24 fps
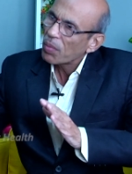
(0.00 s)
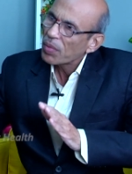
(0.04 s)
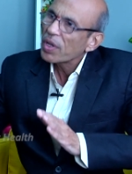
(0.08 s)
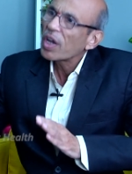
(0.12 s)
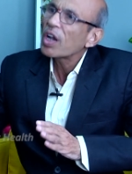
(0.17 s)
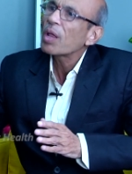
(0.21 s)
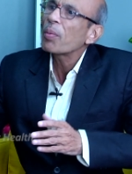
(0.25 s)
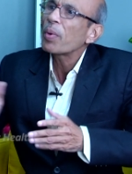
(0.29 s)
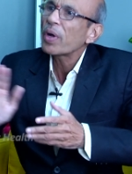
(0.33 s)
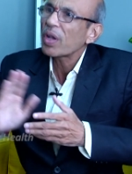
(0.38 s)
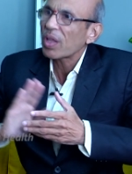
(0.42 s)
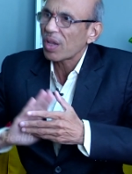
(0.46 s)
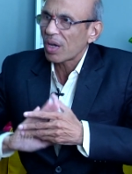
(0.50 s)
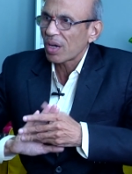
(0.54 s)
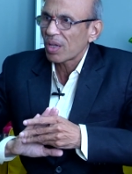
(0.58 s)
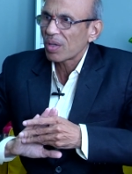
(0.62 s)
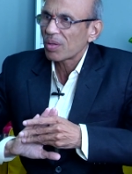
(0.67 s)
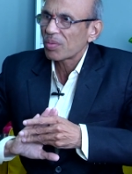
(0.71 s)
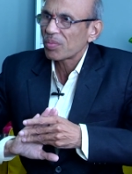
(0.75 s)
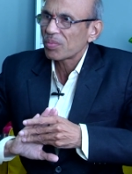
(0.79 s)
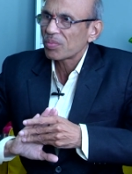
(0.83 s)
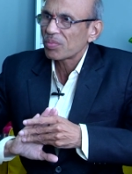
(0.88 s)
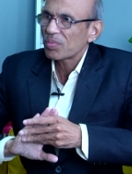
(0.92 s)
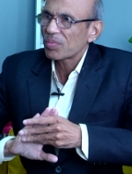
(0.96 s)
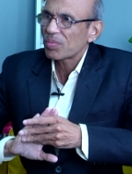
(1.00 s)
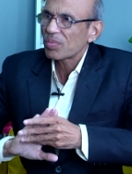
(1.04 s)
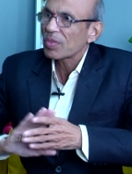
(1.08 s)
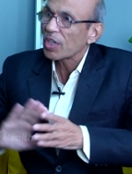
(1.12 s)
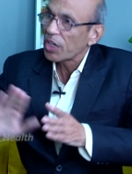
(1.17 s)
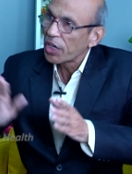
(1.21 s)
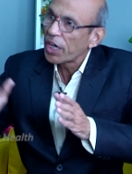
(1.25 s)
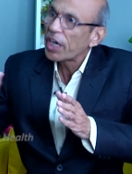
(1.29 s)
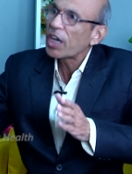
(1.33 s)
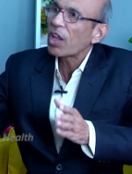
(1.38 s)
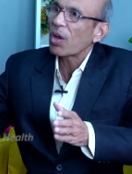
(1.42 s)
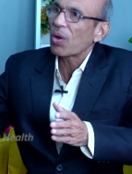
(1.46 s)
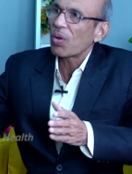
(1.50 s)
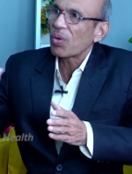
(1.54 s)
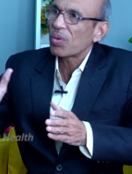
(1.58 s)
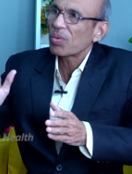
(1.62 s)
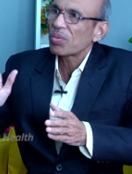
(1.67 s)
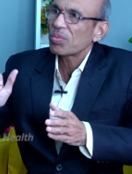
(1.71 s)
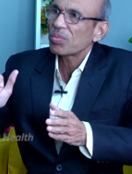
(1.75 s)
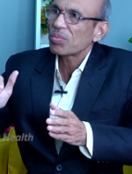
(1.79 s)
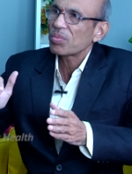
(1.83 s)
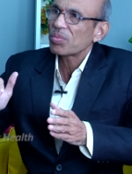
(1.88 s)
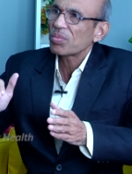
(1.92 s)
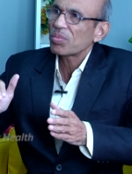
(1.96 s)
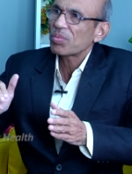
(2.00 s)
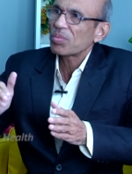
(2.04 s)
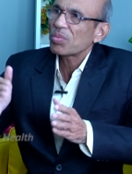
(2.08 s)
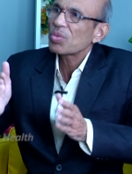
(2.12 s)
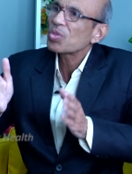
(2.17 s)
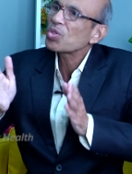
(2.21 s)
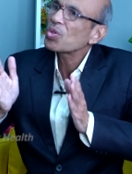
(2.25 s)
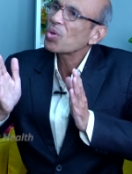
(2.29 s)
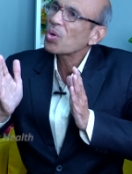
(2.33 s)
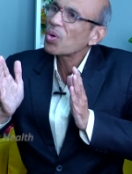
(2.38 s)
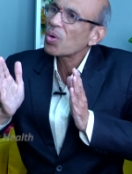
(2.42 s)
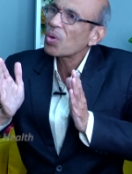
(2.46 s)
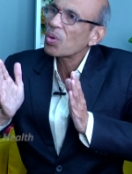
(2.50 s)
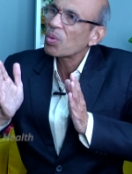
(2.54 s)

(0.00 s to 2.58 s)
ఎండబెట్టాలి నీడలో సో